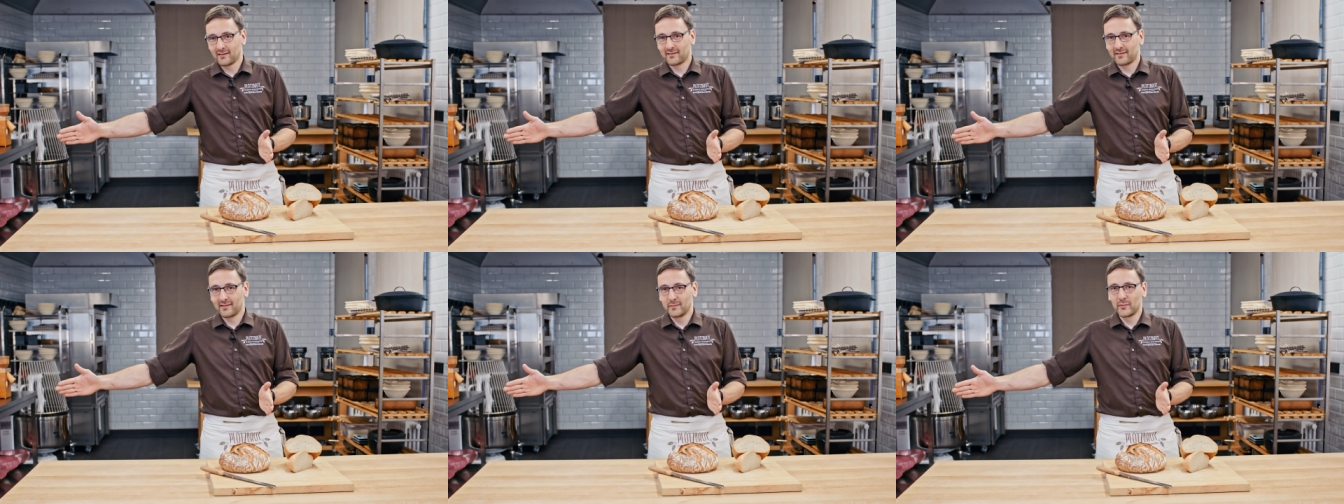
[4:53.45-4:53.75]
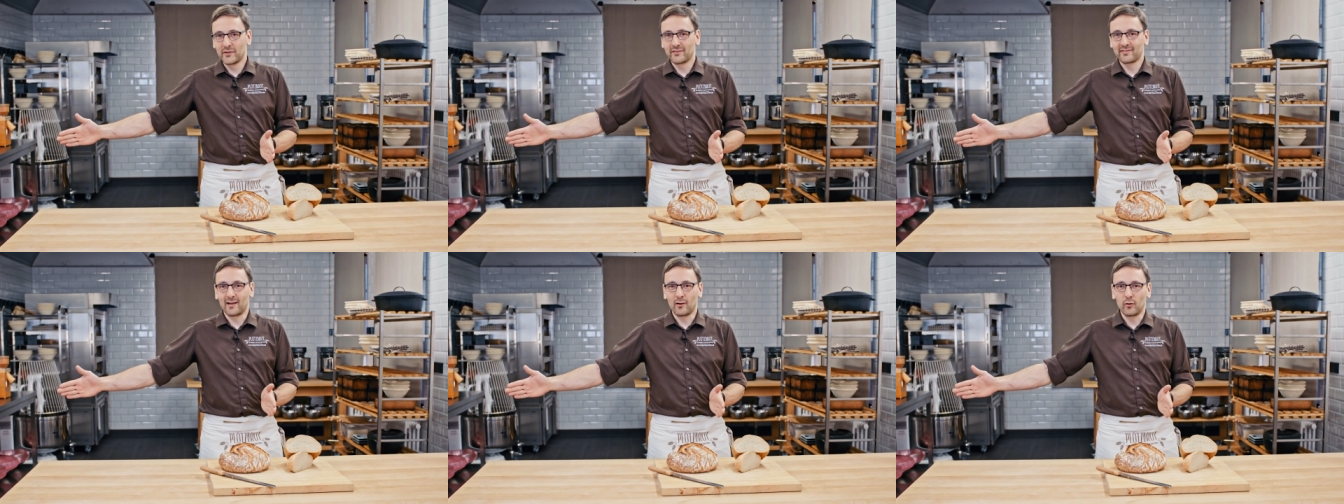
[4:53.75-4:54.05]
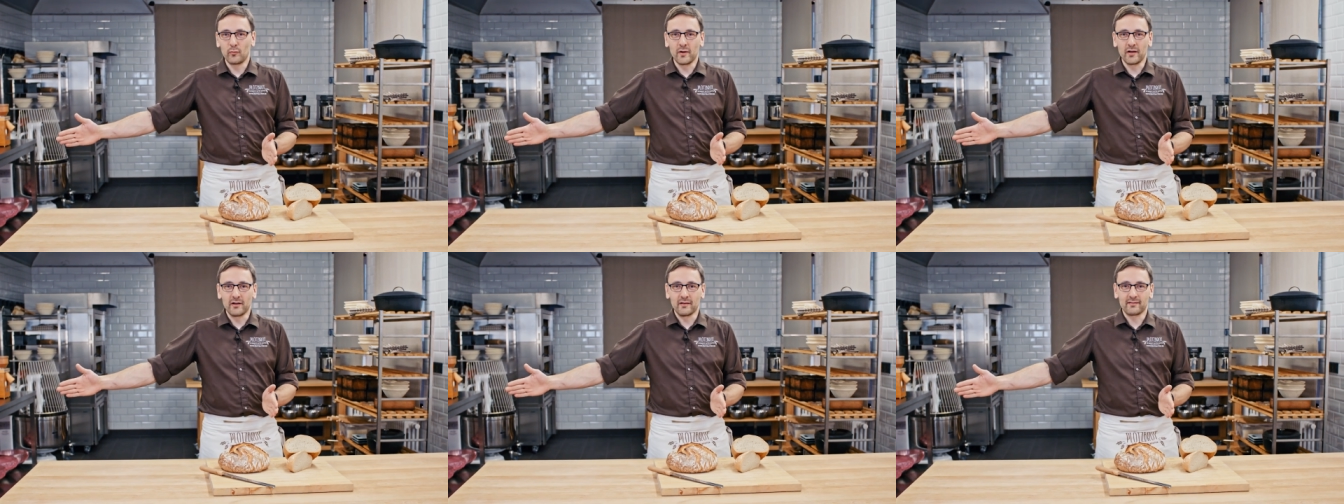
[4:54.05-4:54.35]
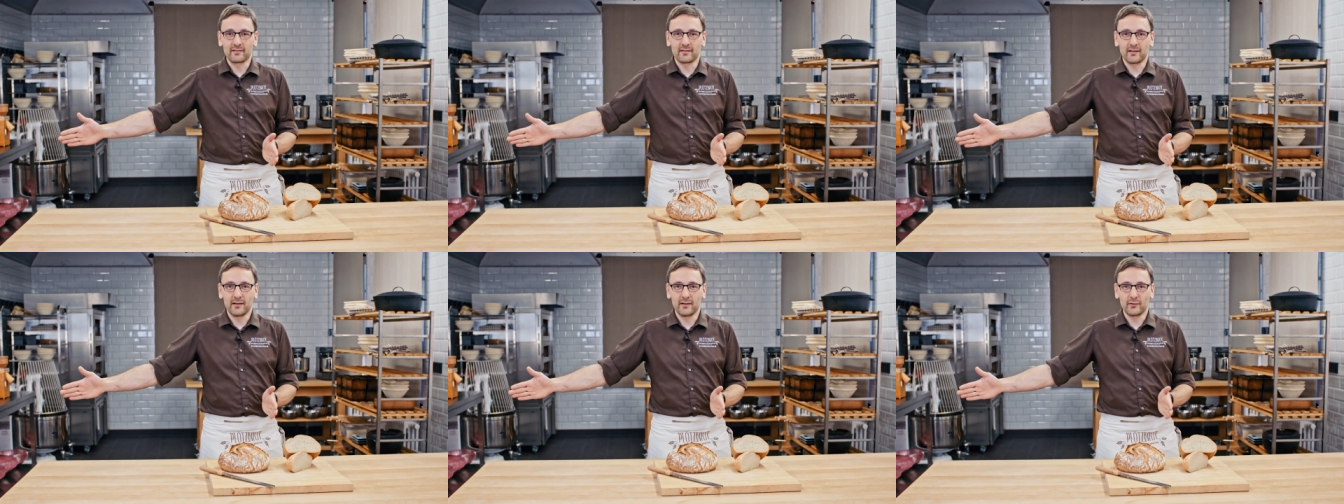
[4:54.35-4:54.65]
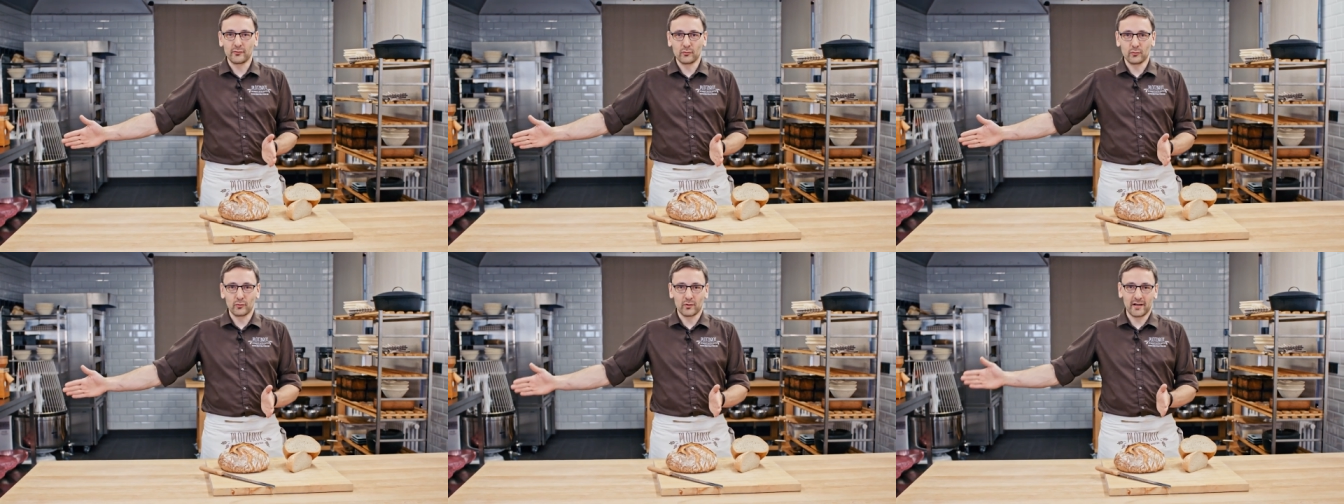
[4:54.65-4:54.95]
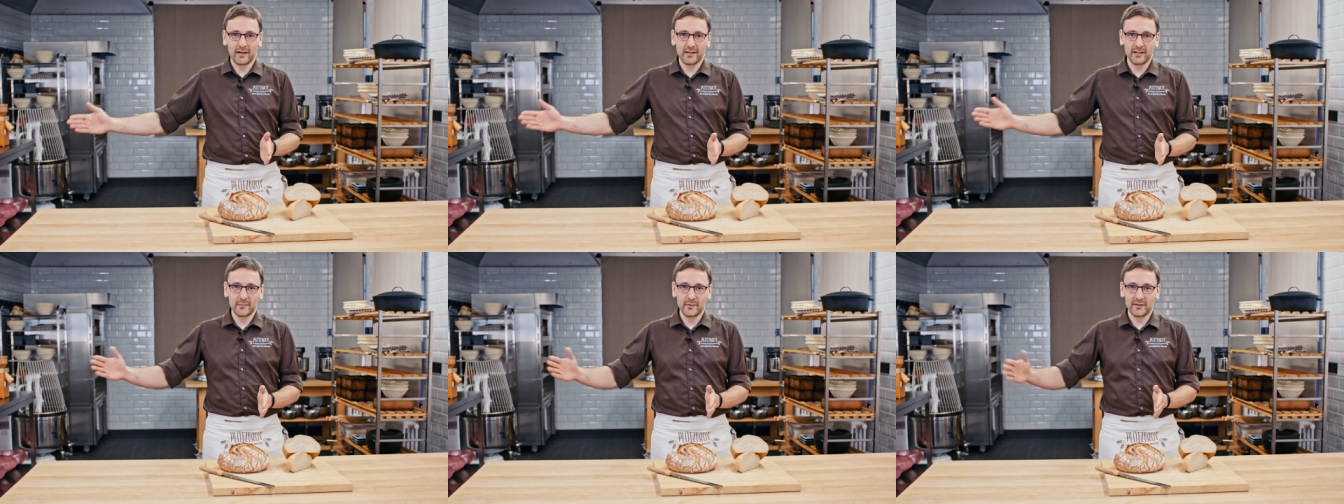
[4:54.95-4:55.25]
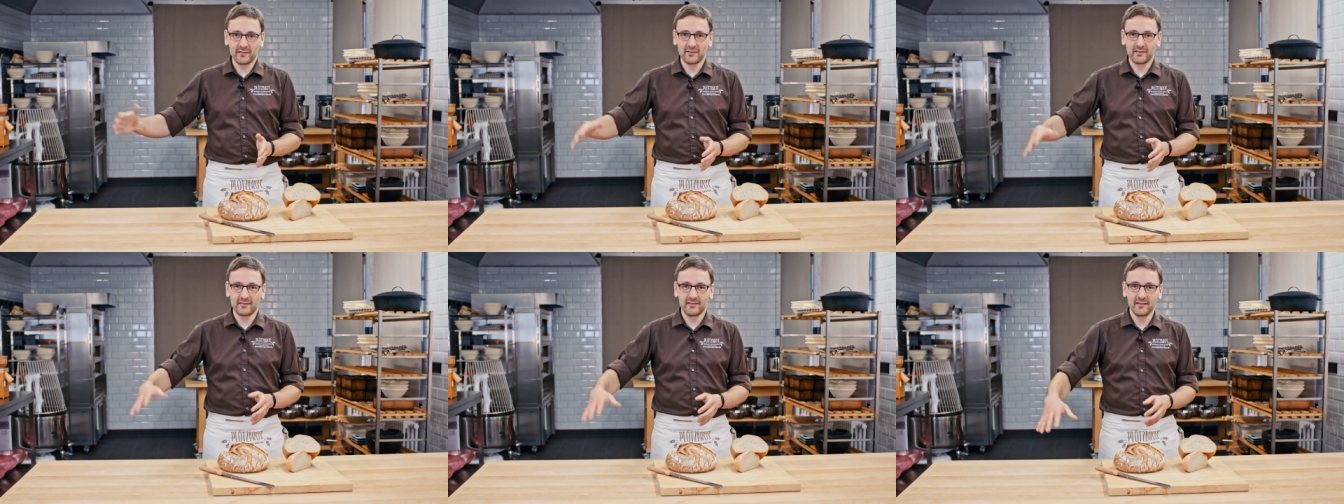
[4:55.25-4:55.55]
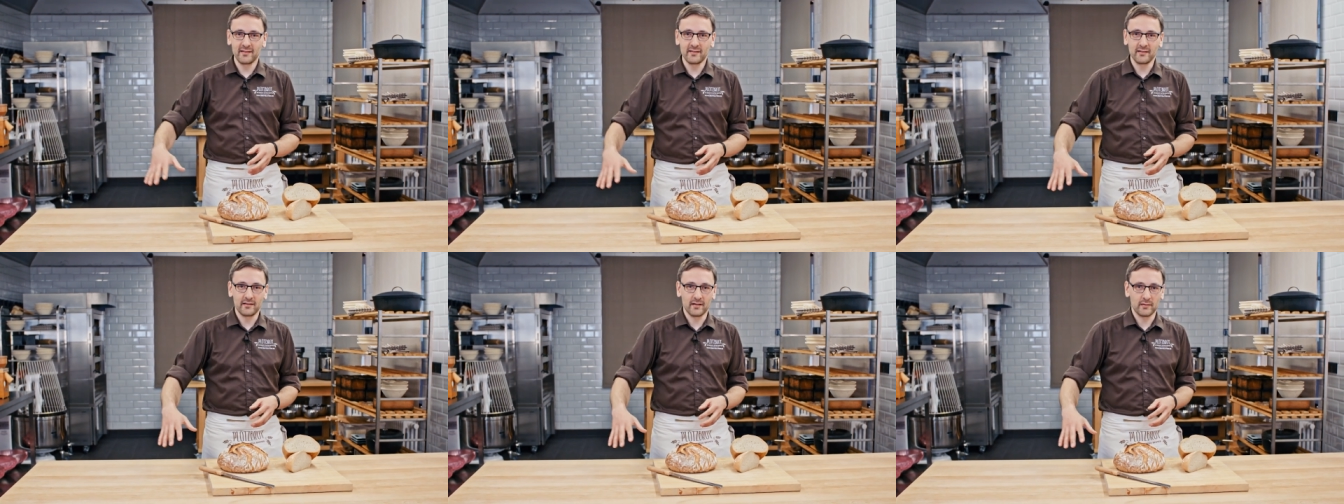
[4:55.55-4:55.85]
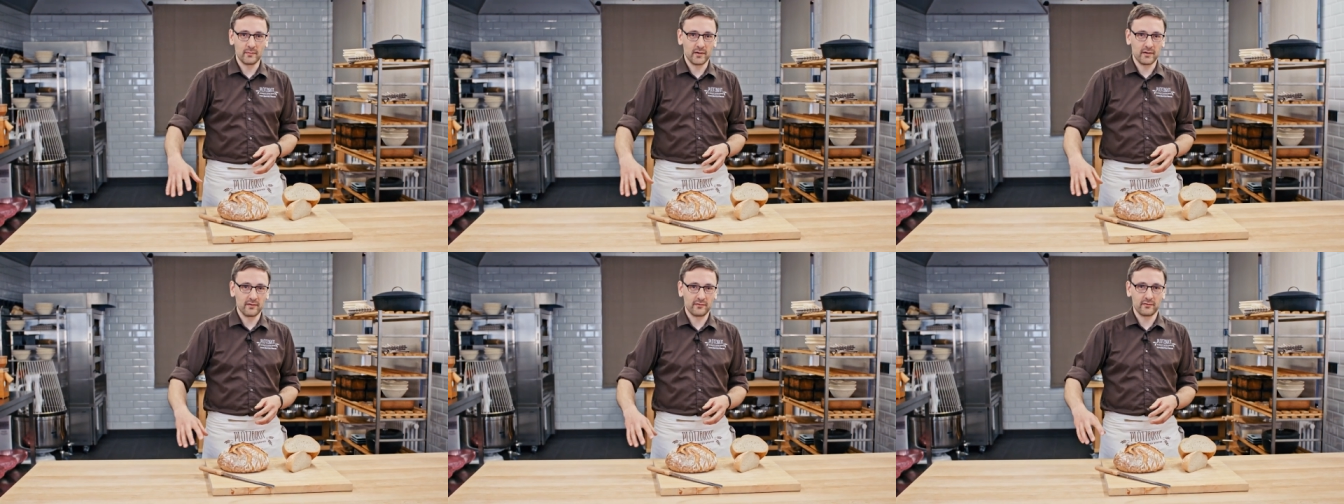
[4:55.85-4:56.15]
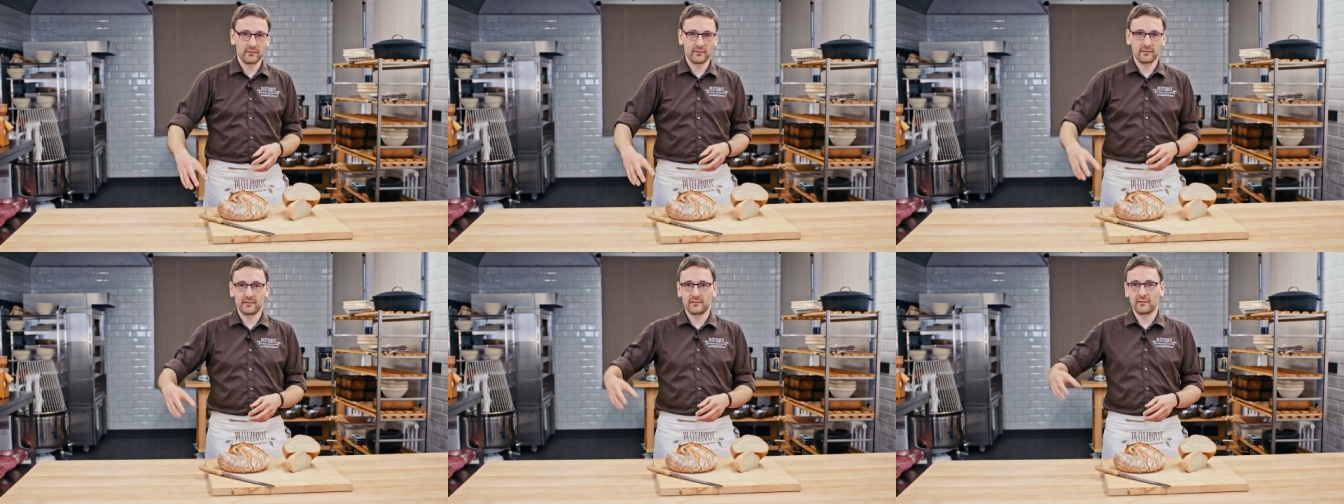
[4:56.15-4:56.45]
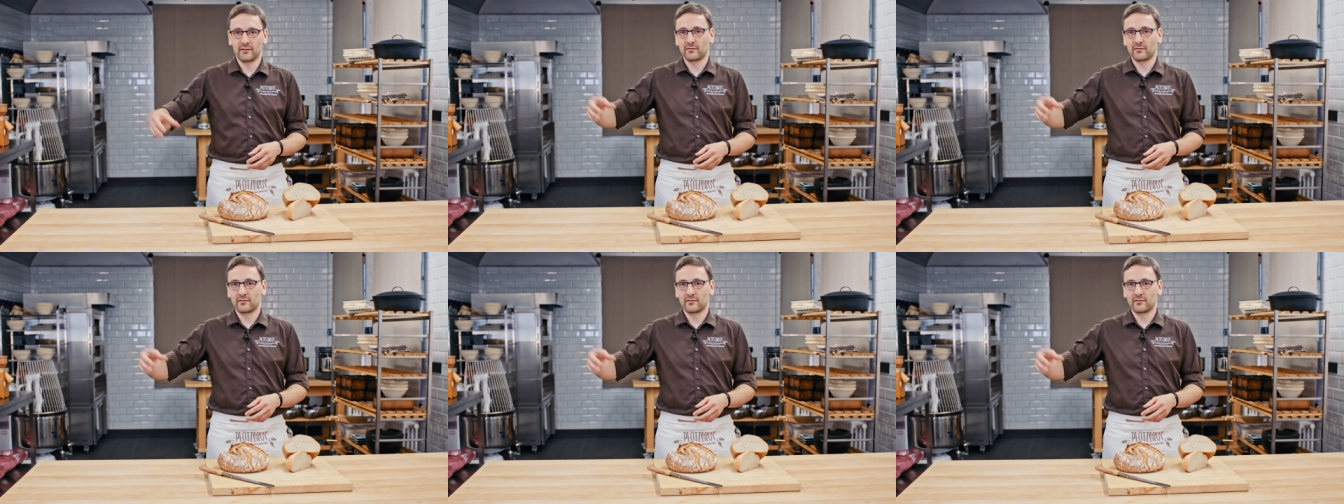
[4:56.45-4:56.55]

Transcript: ziemlich sauber ist, also keine Pestizide dabei sind,